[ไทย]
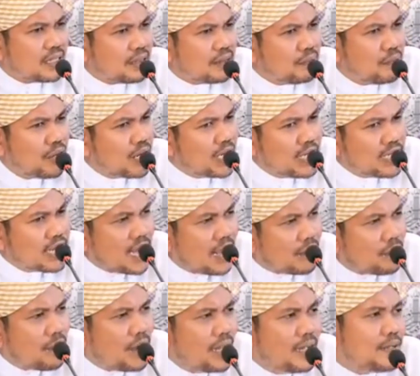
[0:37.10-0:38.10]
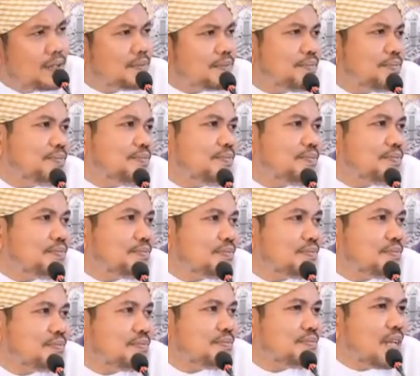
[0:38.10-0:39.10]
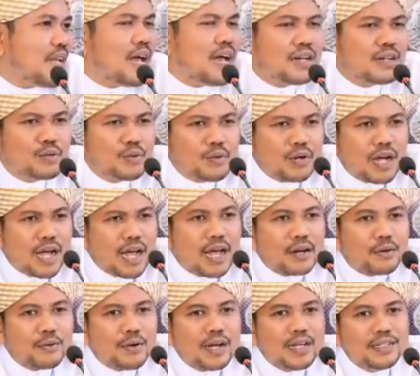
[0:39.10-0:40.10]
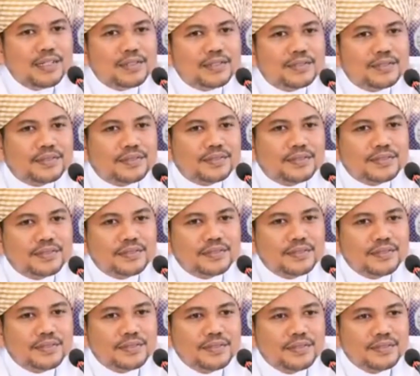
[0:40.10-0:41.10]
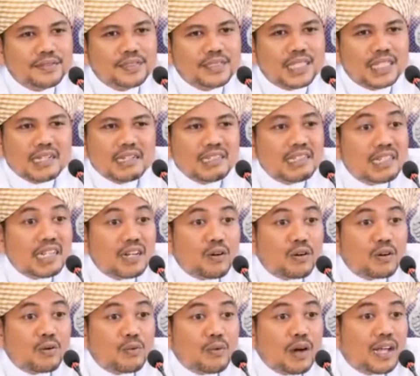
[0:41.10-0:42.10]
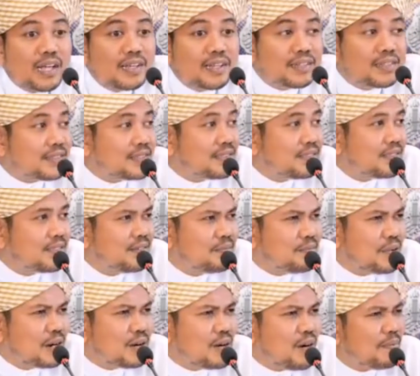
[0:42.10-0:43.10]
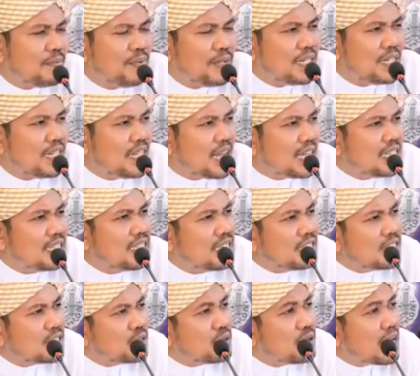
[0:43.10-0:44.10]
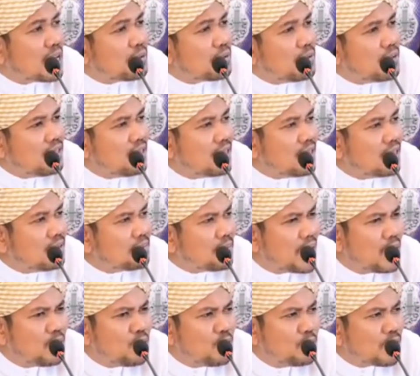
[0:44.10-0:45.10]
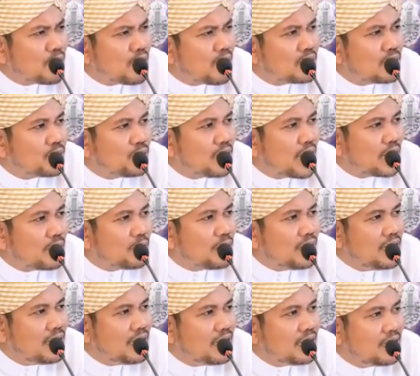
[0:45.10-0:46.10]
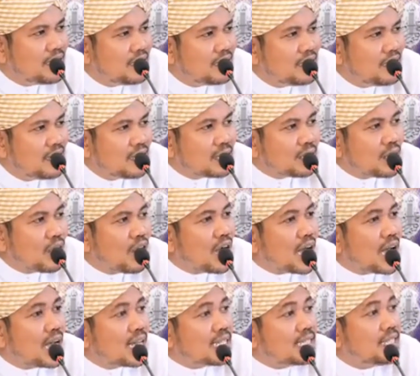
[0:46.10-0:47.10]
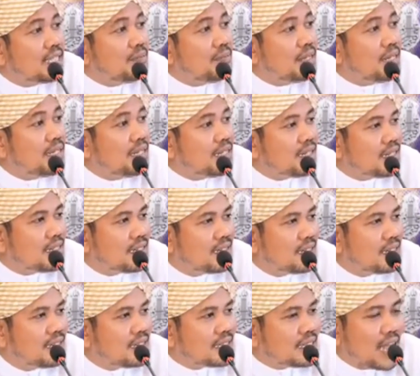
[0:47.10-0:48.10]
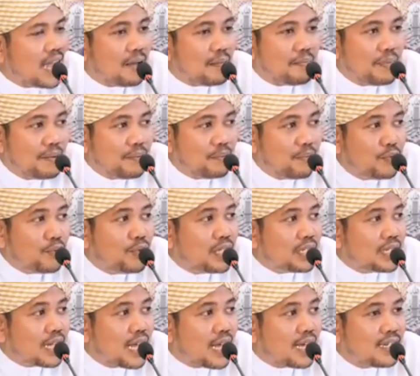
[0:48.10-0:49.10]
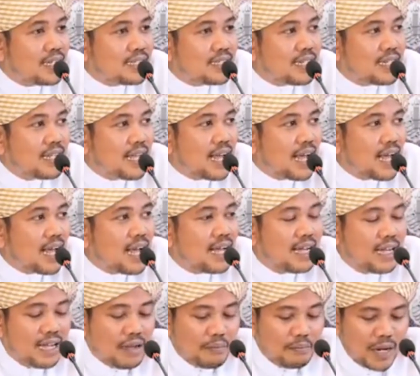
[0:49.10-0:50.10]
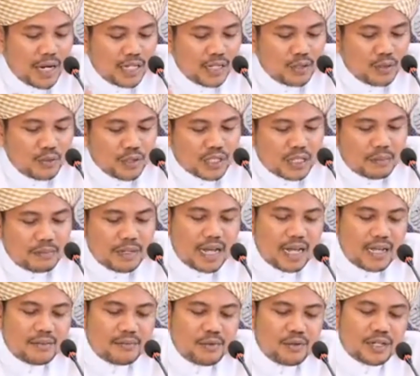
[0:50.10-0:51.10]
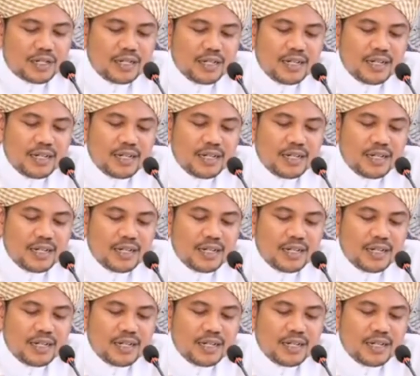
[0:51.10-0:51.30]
บริจาคไว้อ่านกุรอานไว้ถือศีลอดไว้ประกอบพิธีฮัจญีสุนัตไว้เยอะไปอุมเราะห์สุนัตไว้เยอะตออาตที่มีถ้าเป็นผู้อิจฉาริษยามันถูกทำลายหมด